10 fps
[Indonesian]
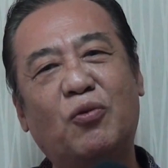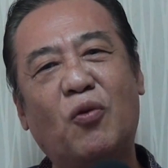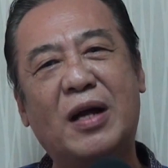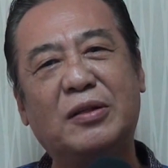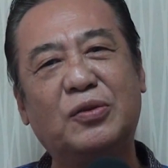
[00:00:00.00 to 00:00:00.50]

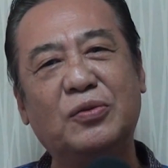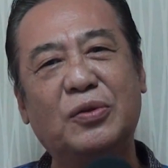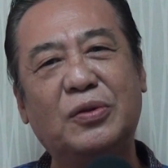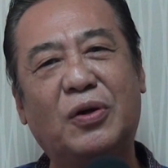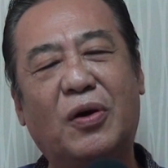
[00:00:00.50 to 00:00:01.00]
ruang
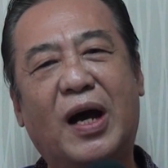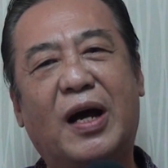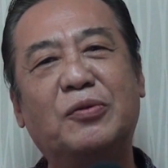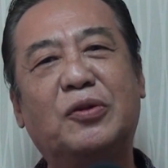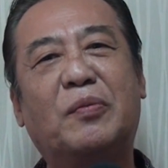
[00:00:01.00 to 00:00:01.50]
tunggu
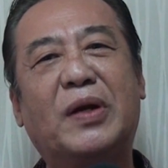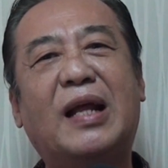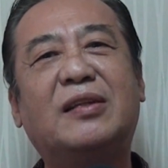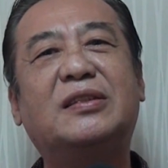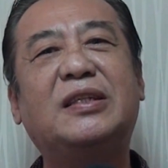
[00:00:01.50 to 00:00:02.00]
doa untuk
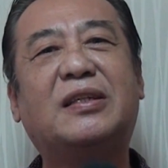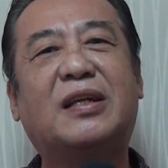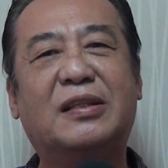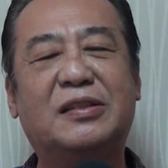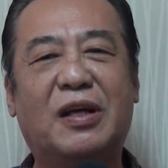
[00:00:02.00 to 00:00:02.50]

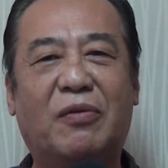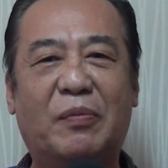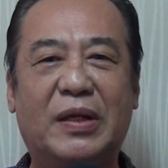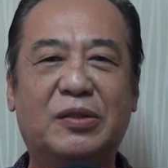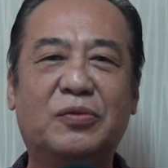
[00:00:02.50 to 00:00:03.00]
menantikan
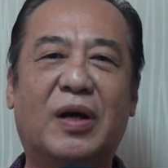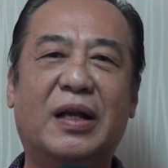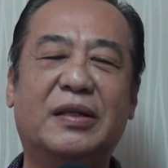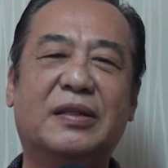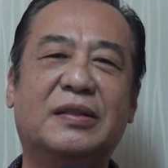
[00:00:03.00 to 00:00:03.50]
jawaban Tuhan?